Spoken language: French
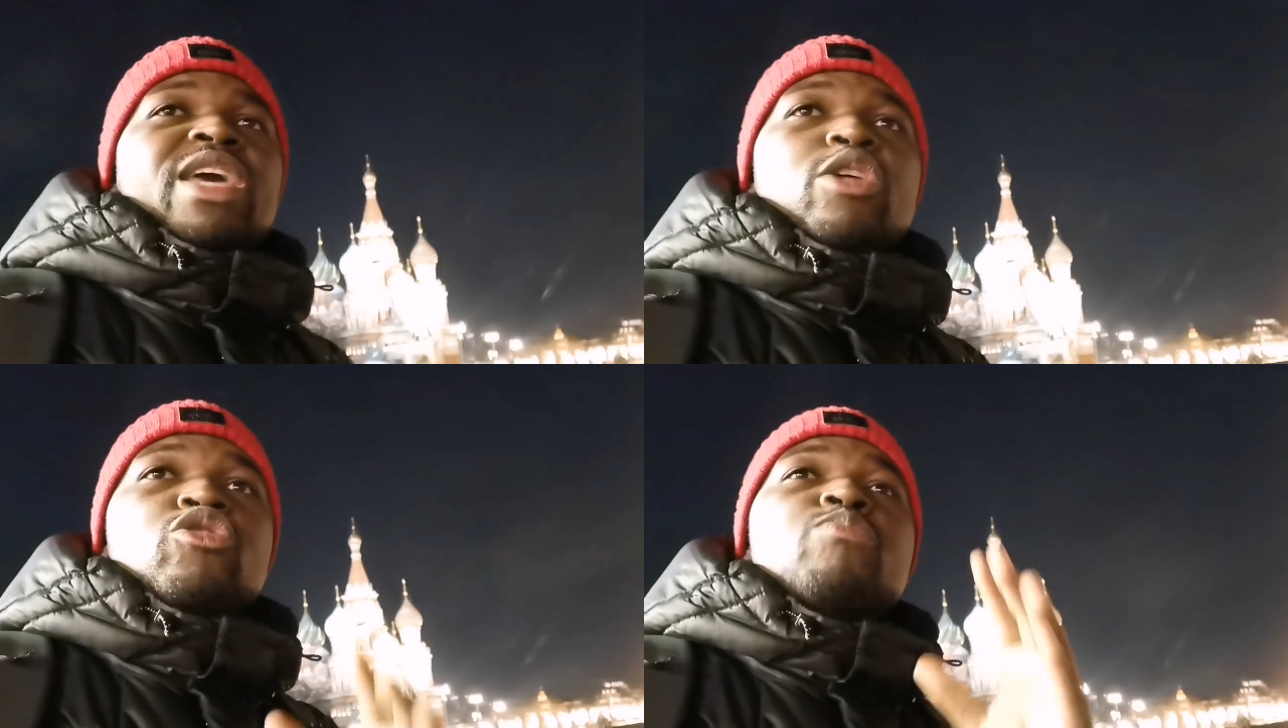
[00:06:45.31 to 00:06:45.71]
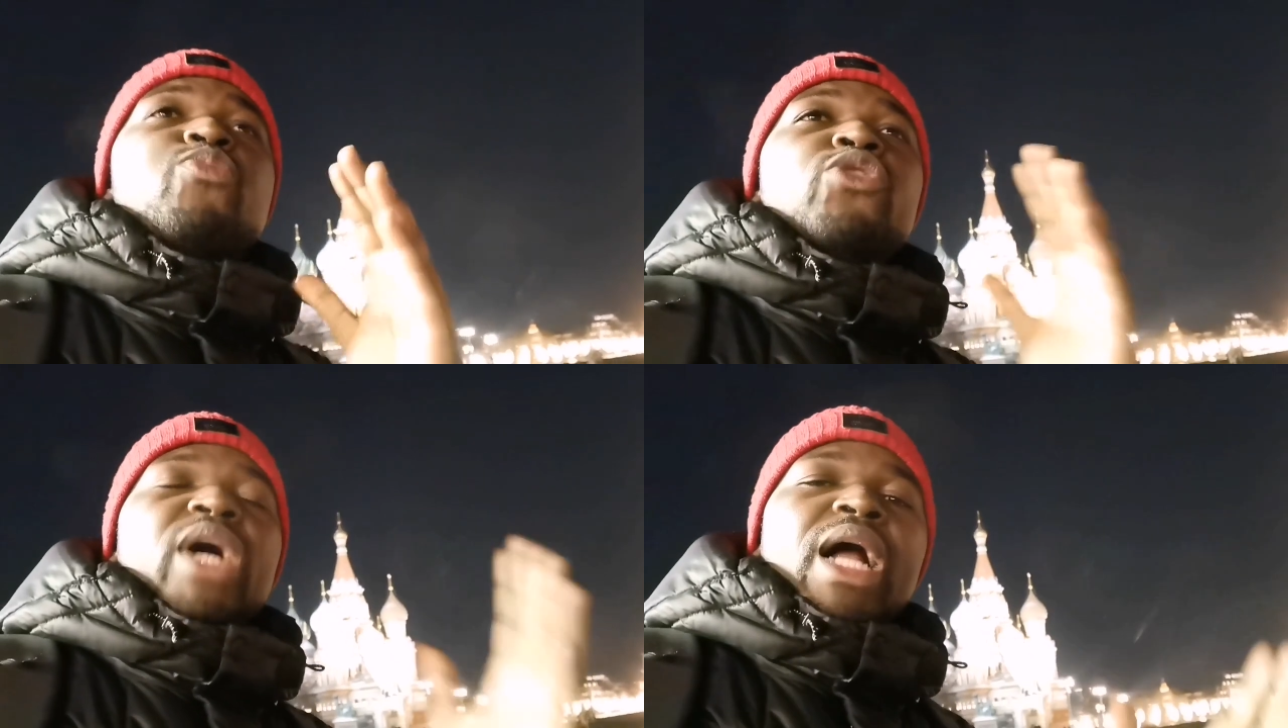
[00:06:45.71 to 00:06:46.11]
Il y a une
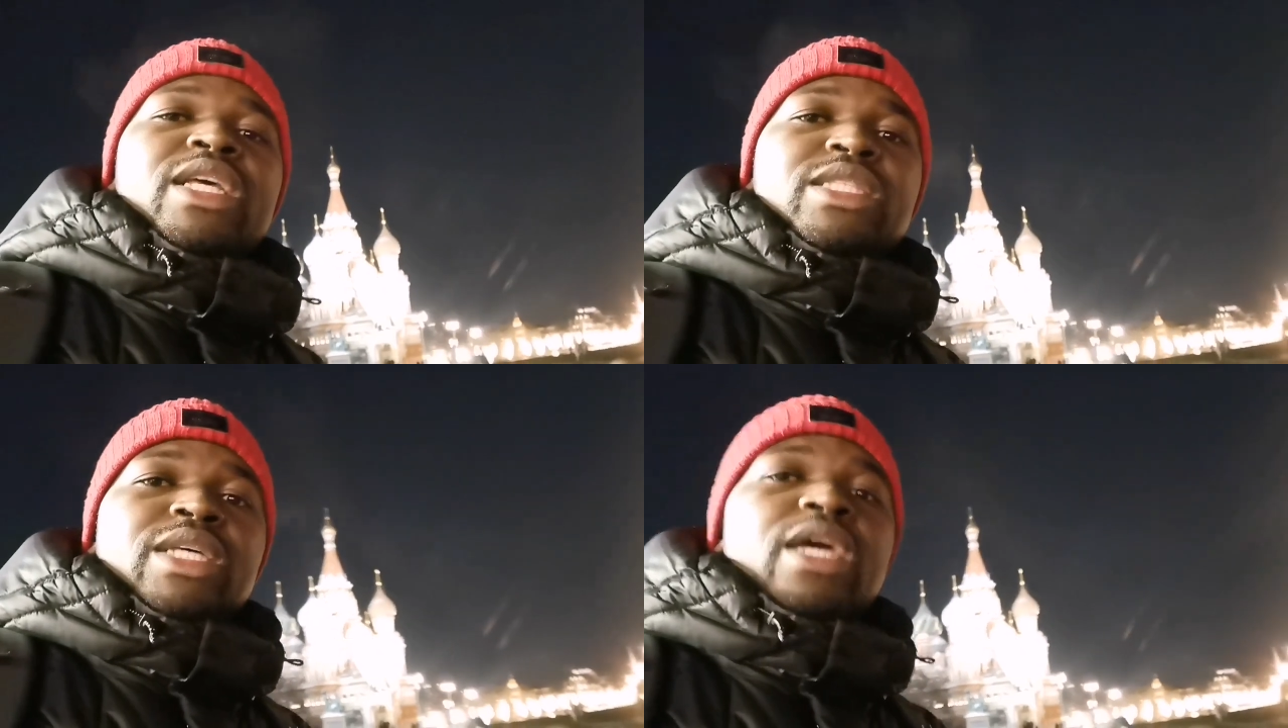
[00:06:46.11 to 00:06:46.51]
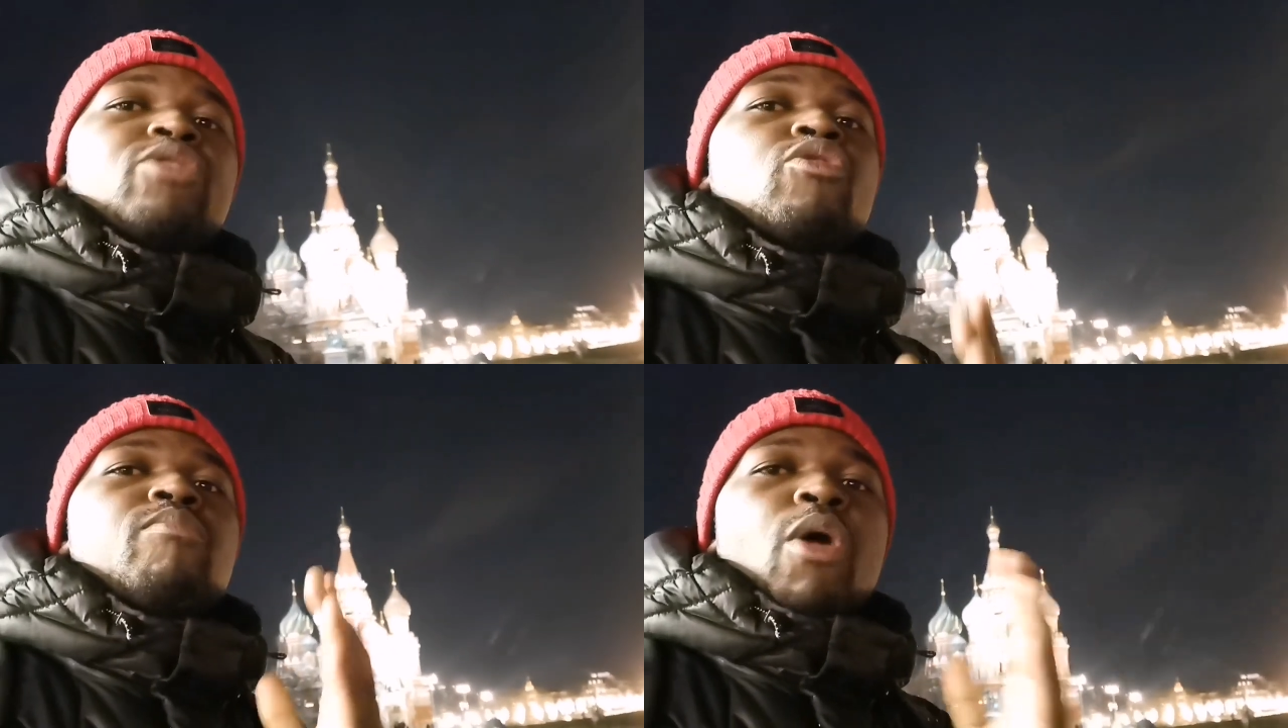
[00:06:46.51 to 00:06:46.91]

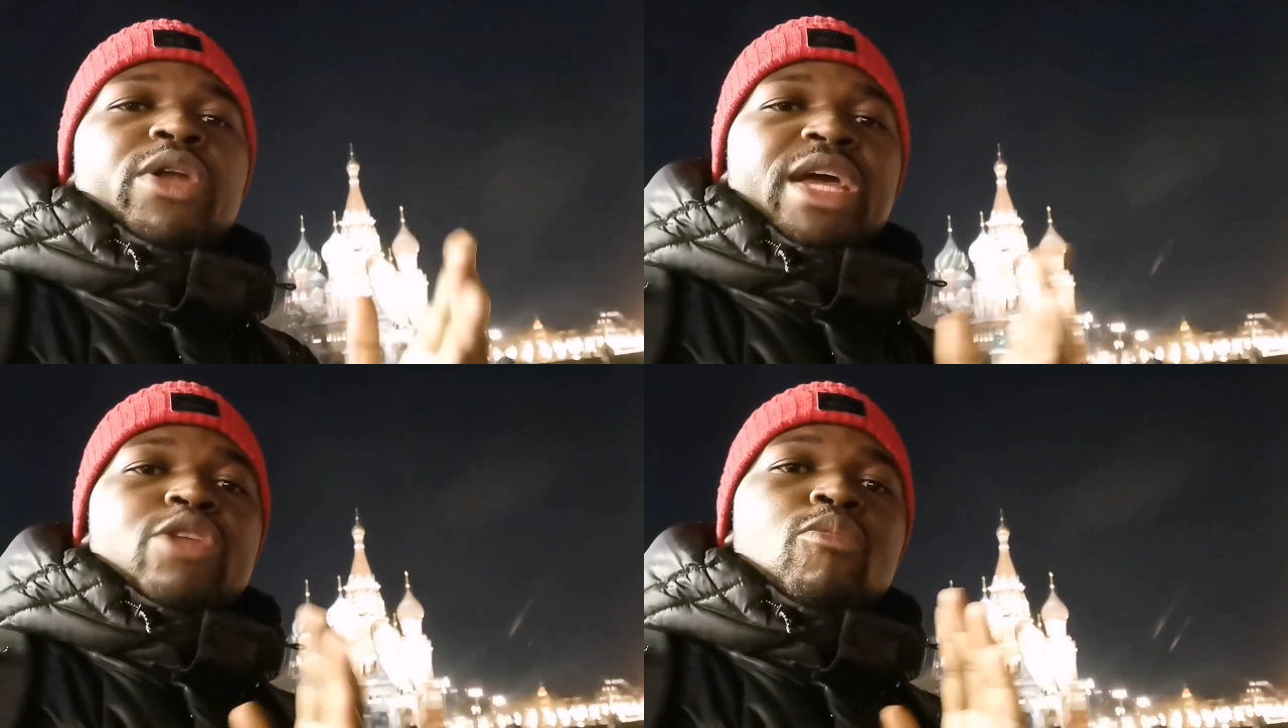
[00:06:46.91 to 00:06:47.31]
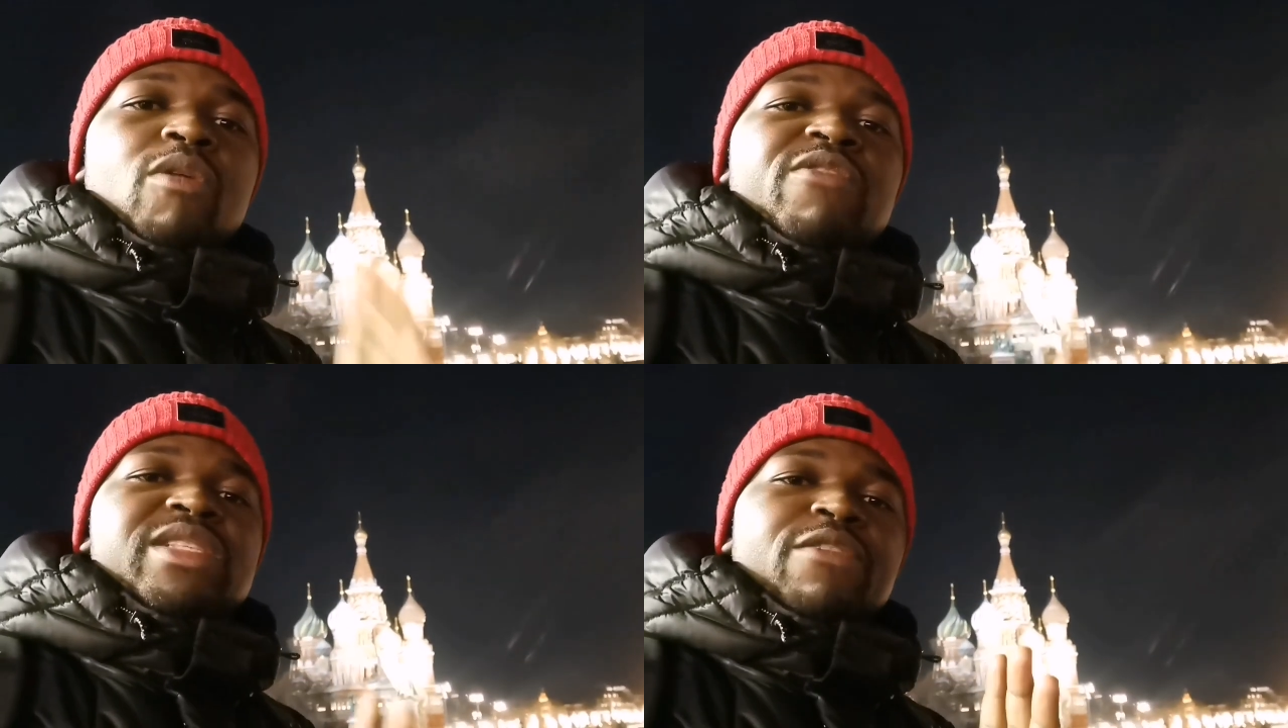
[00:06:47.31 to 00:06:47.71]
pluralité de bonnes et de
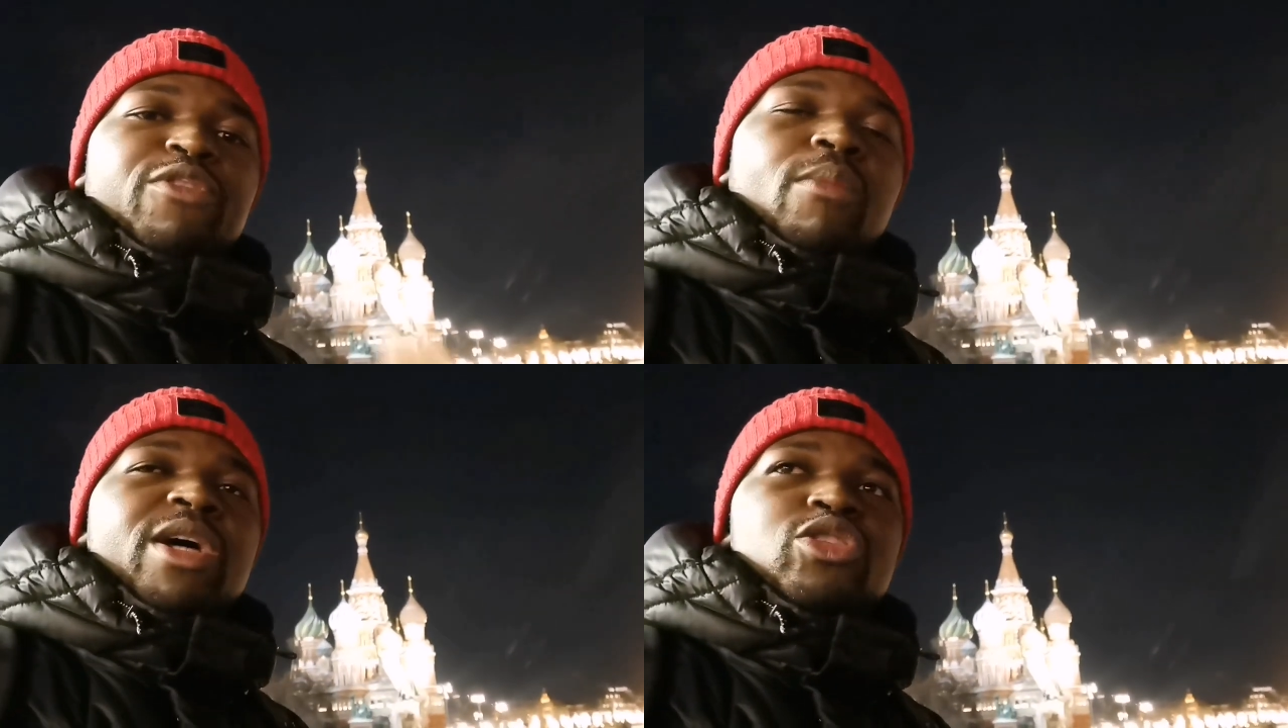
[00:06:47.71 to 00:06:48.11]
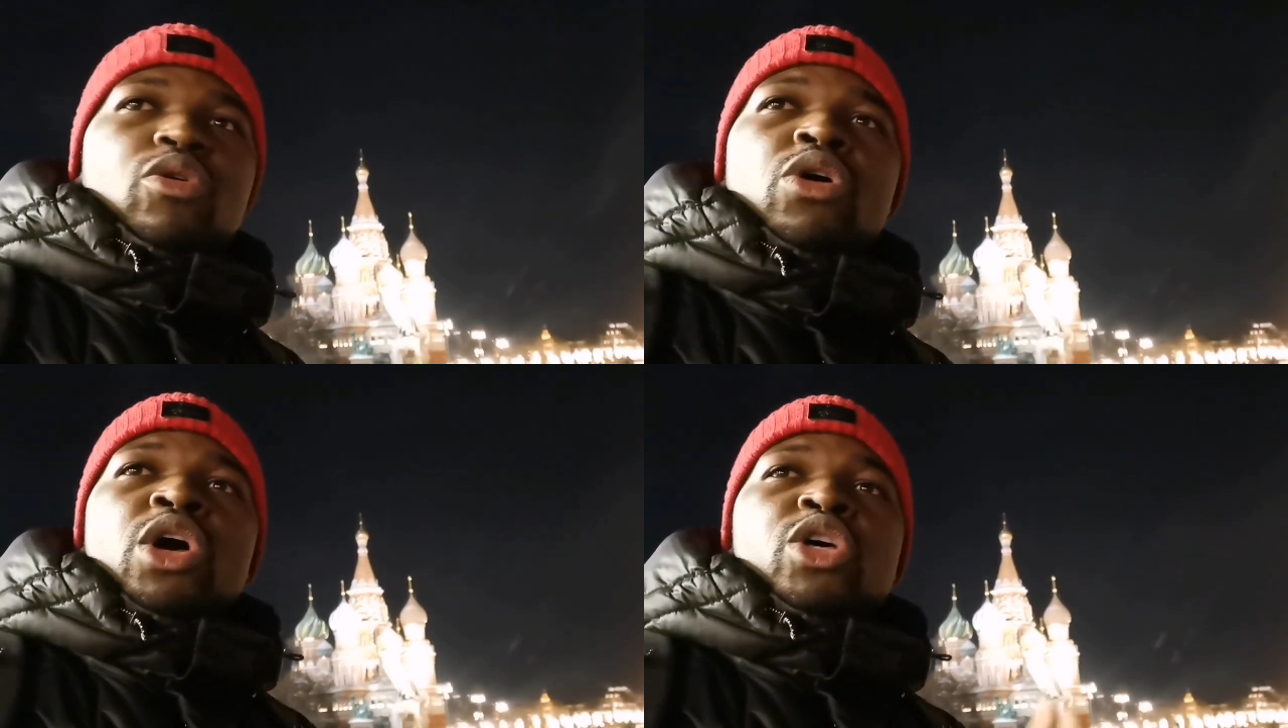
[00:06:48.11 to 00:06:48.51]
mauvaises
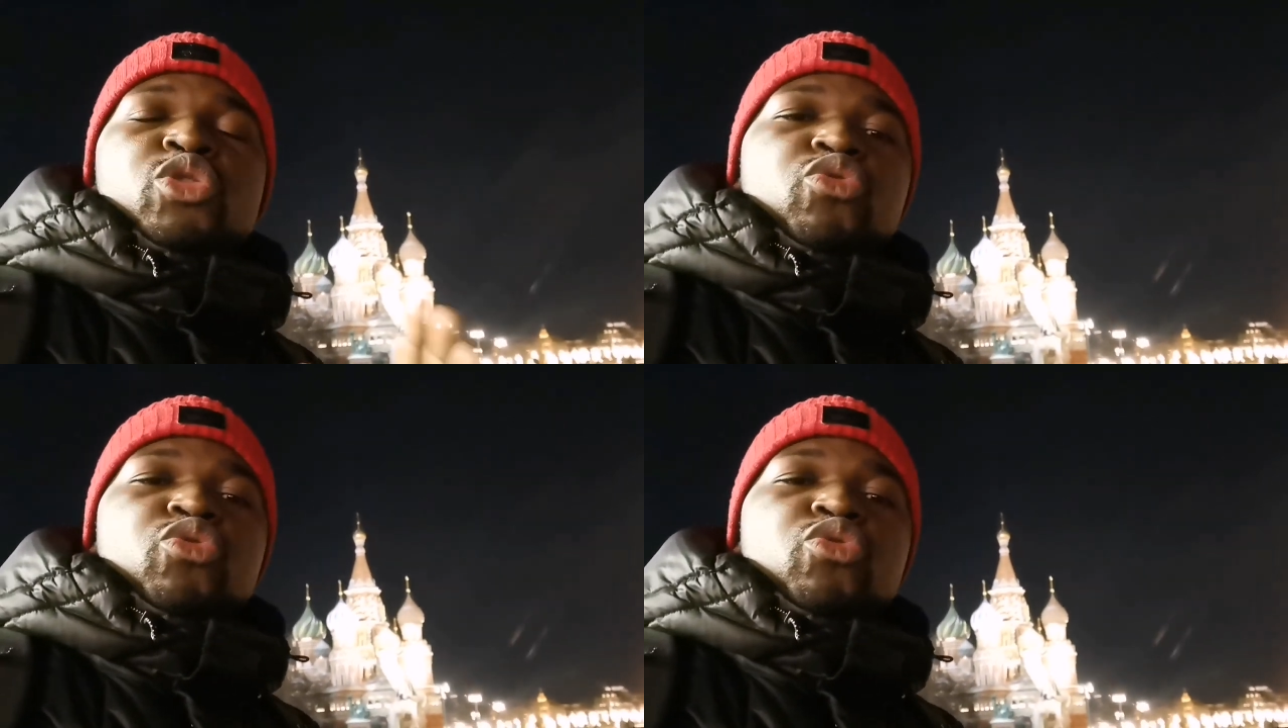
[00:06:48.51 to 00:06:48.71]
informations